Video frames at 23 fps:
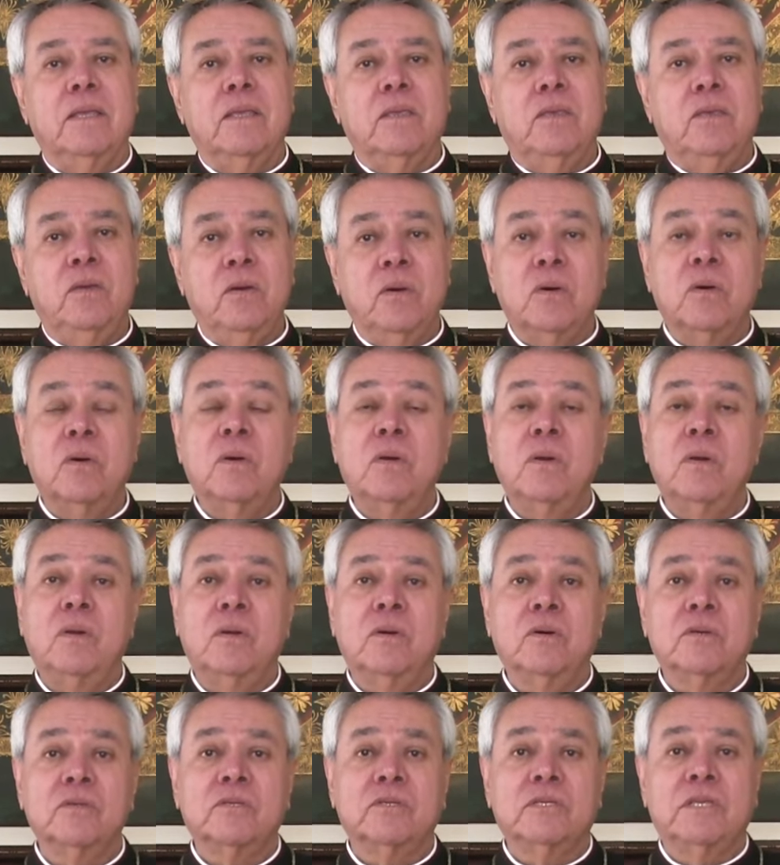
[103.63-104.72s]
Yo
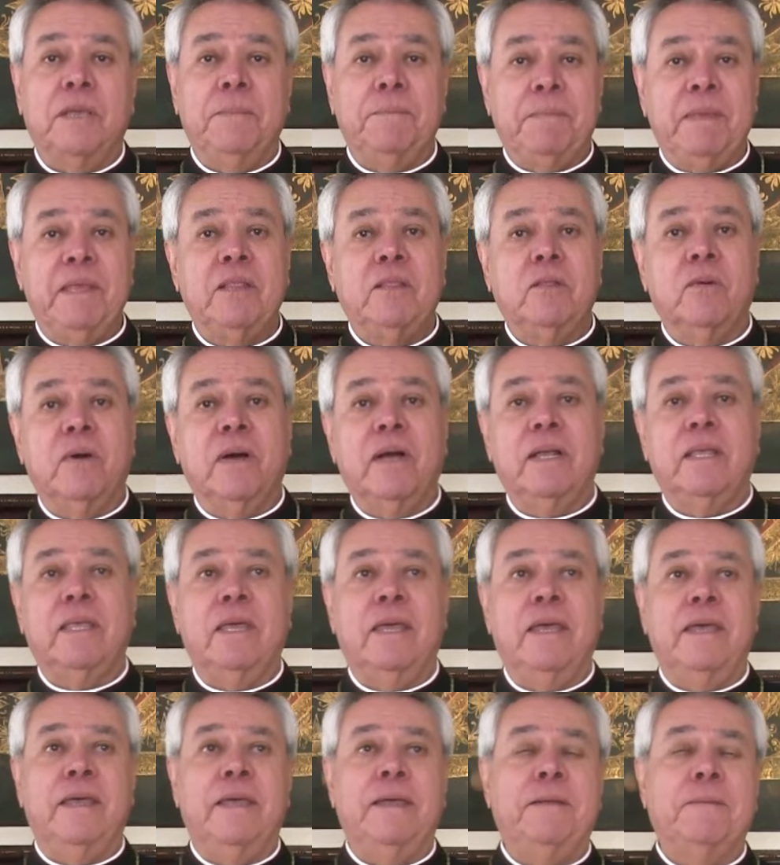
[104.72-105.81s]
los invito a
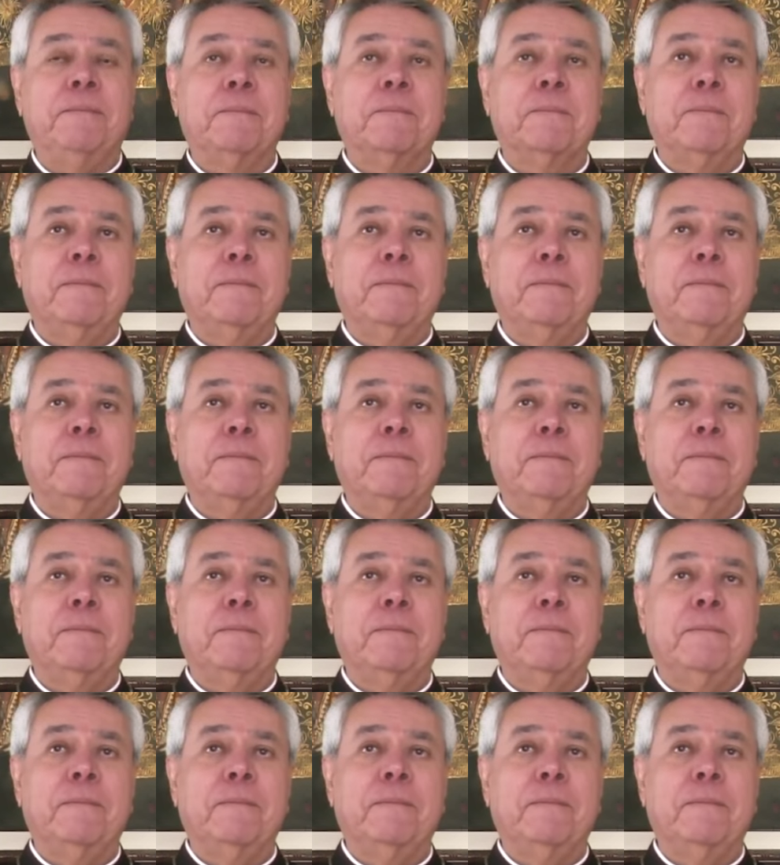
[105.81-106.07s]
que